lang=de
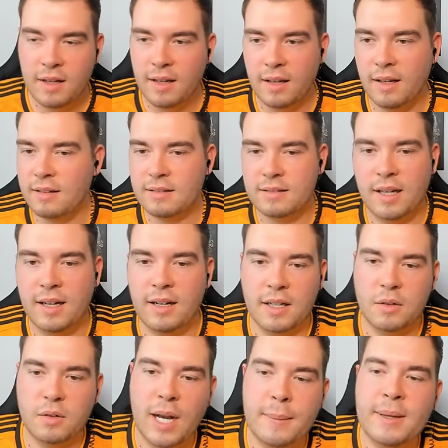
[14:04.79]
Ja, genau. keine
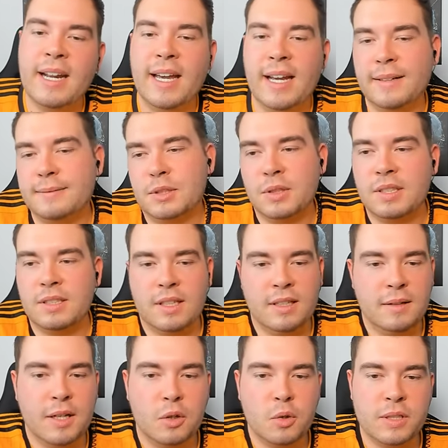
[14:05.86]
Ahnung. Aber naja, gut,
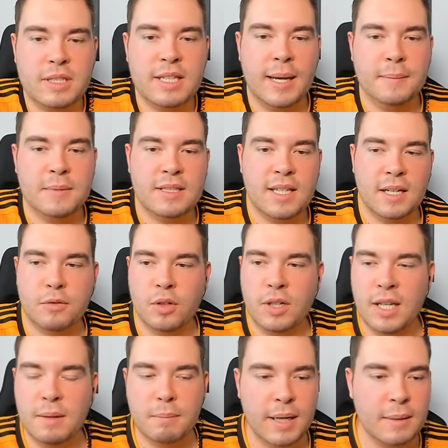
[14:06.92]
äh, eine kurze Amtszeit
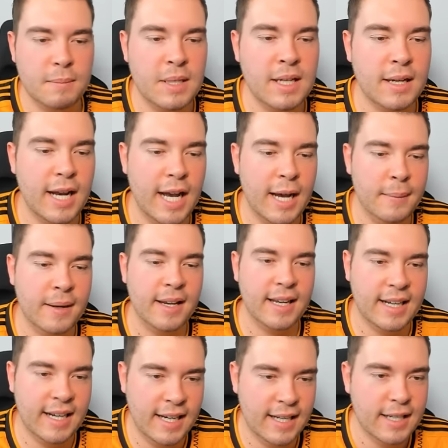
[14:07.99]
von ihm bei mir, aber
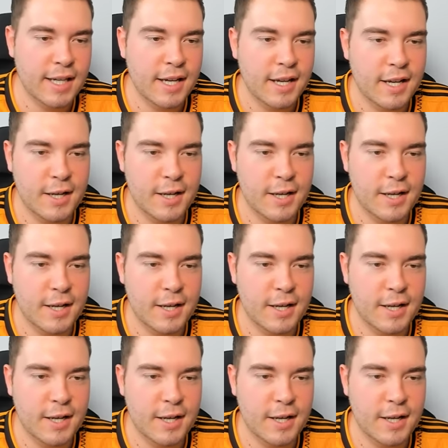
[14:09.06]
egal.